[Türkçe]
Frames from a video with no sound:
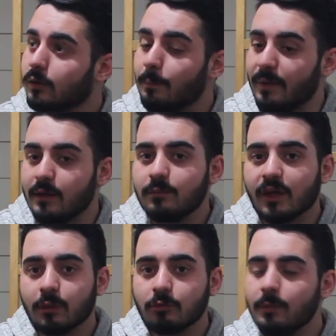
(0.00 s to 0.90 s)
Ya benim
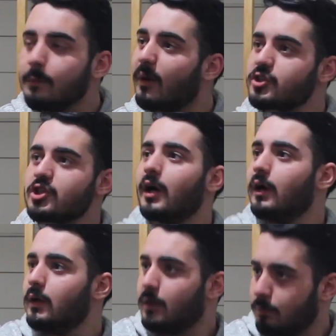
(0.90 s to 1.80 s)
yanımda bir başka
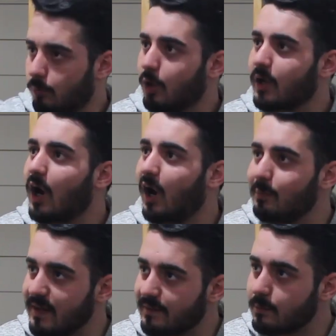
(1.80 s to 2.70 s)
böyle
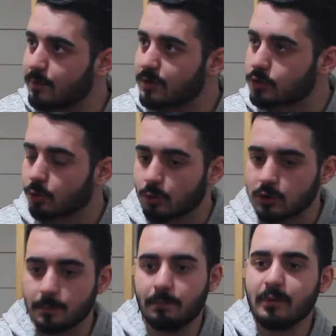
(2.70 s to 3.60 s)
kabiliyetli bir insan
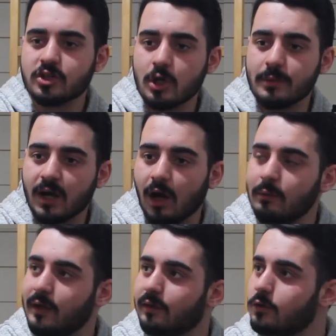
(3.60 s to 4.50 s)
olsa, başka bir
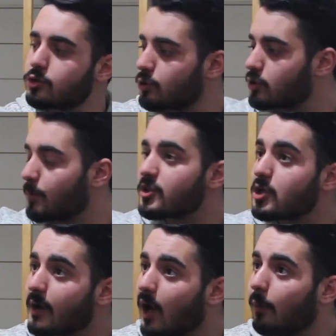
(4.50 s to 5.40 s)
kabiliyetli insan olsa,
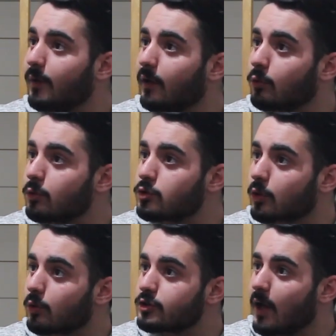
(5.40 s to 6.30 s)
başka bir kabiliyetli
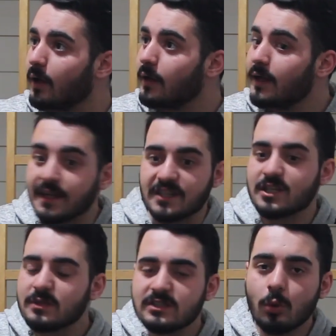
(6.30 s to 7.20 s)
insan olsa
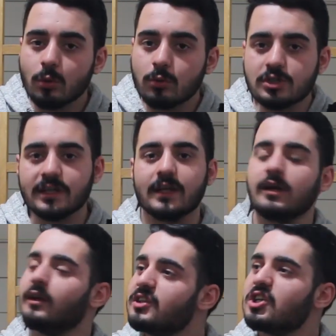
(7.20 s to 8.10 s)
ikimizi öldürse geri
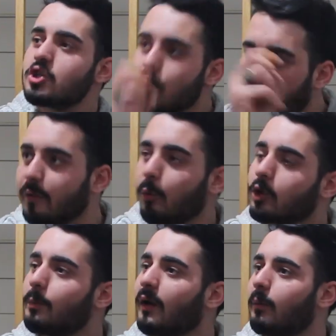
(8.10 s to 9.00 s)
kalan iki kişi o adamı
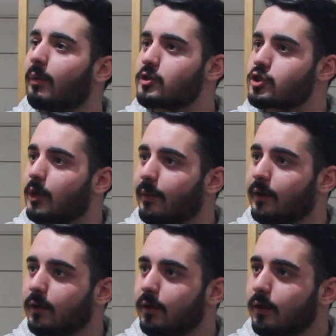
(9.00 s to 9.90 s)
orada paramparça yapar.
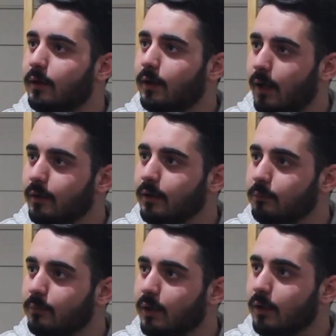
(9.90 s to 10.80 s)

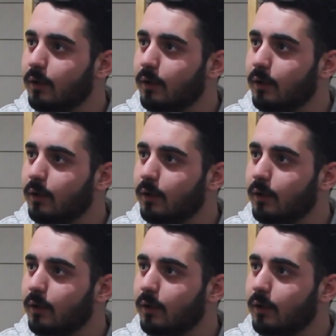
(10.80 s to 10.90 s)
Anladın mı?